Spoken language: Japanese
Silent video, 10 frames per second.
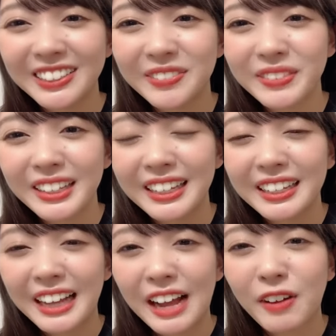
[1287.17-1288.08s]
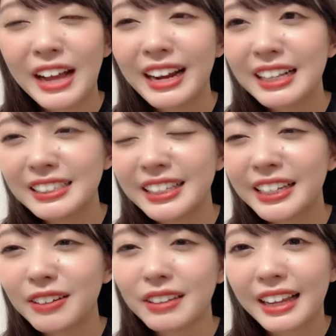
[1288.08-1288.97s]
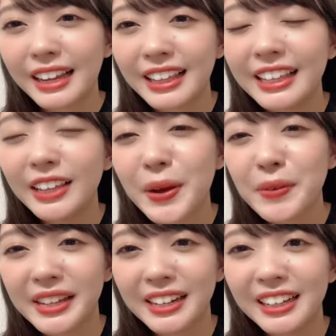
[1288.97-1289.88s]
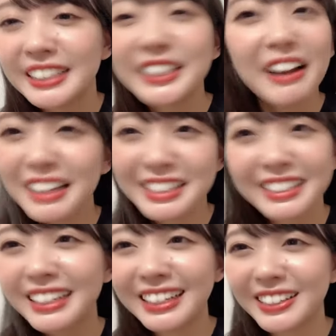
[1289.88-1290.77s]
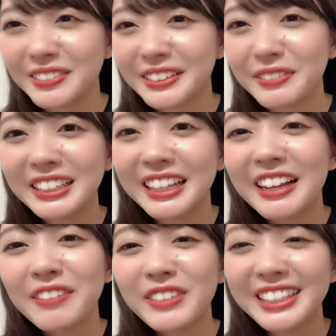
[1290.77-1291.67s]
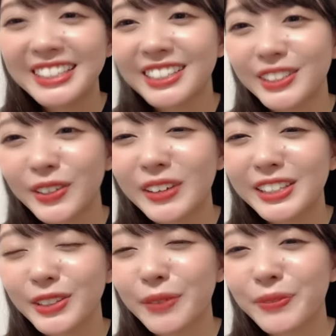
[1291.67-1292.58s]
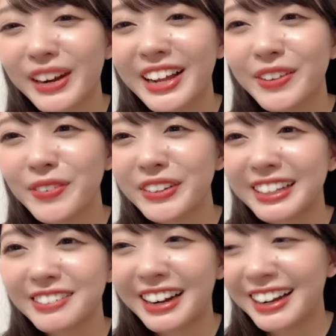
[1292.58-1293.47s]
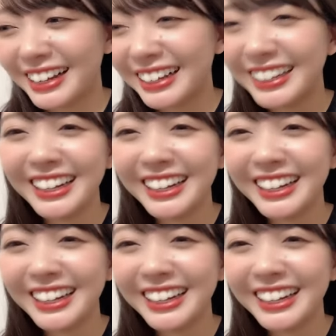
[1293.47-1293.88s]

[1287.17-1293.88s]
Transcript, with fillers: そうお話できるだけでいいよみたいな違う違うと思ってみみーちゃんそこはちょっとプライド持ってるから